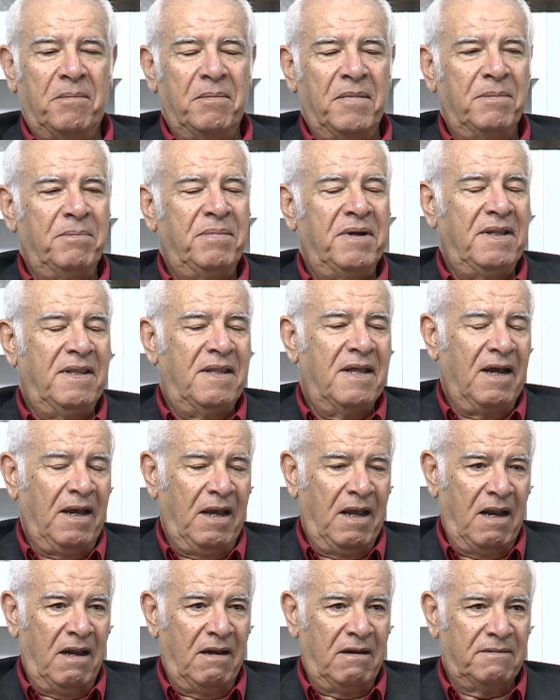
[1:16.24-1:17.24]
ما بيد
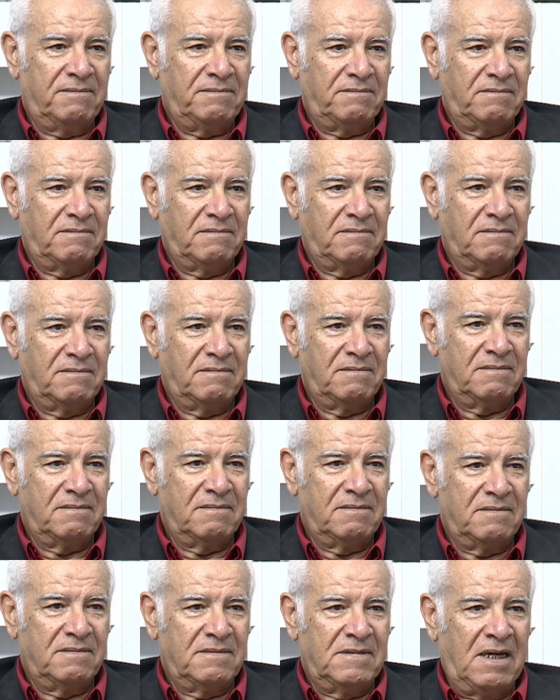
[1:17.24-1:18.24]
حيله
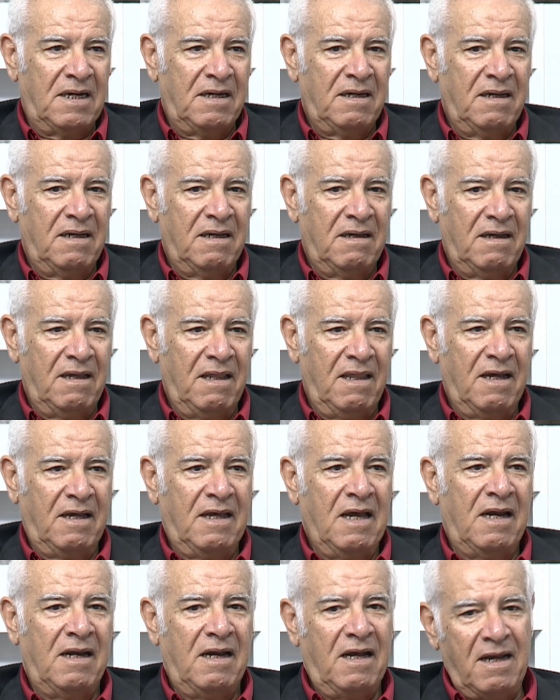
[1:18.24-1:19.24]
يعني اذا
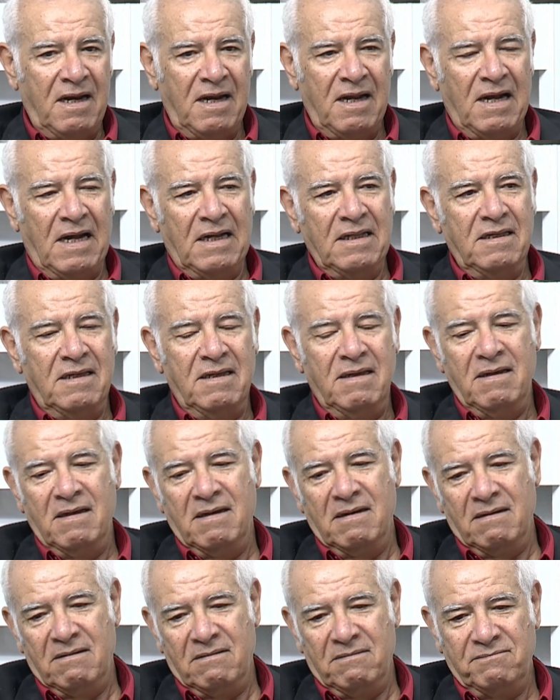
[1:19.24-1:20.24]
كان انا
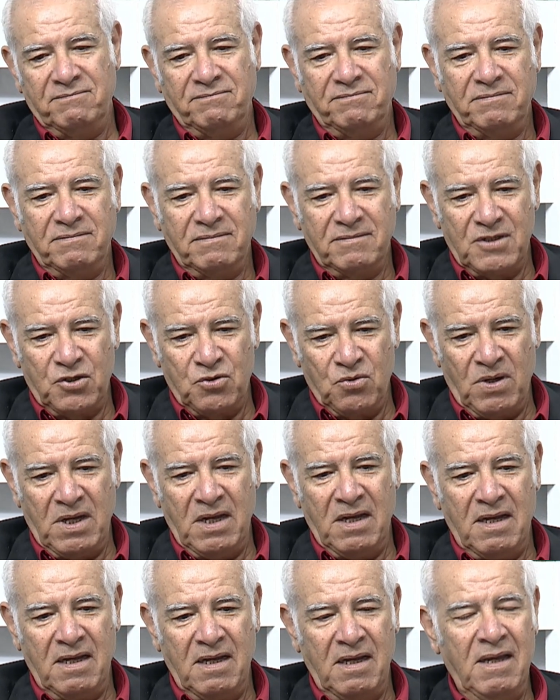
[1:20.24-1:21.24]
عندي
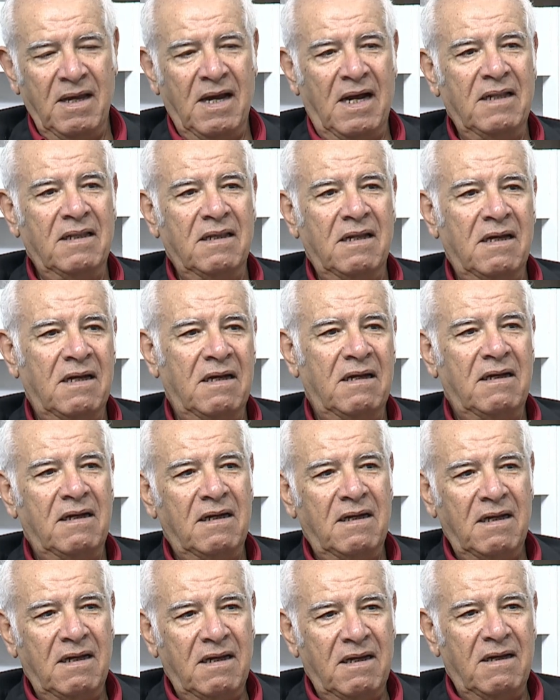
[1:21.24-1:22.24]
شويه هي عندها
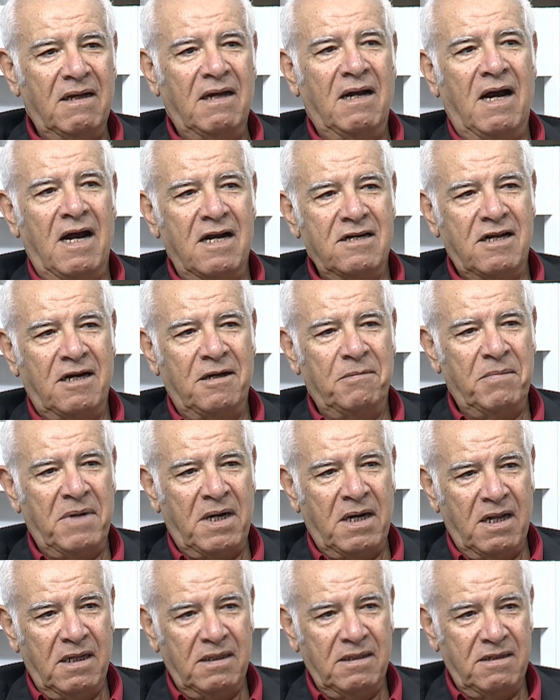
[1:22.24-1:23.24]
عشر
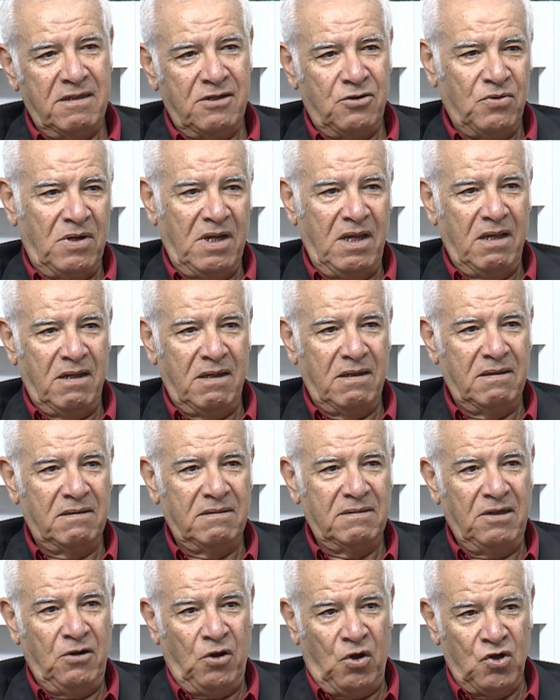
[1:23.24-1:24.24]
مرات شوية
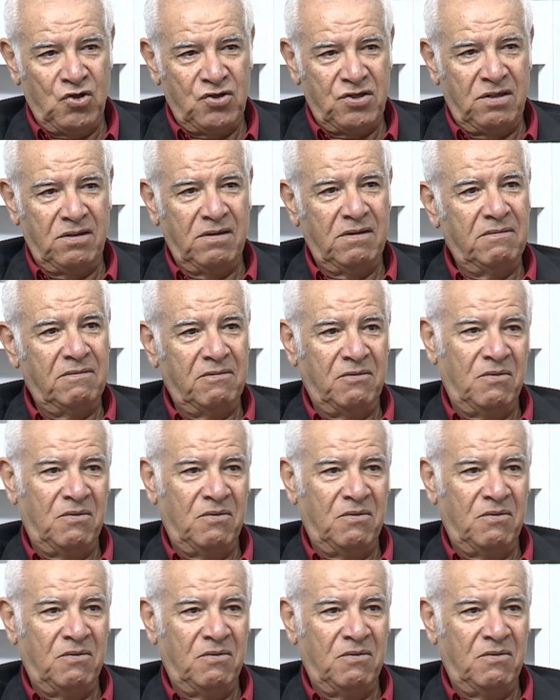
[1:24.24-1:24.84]
أنا إيه، نشوفك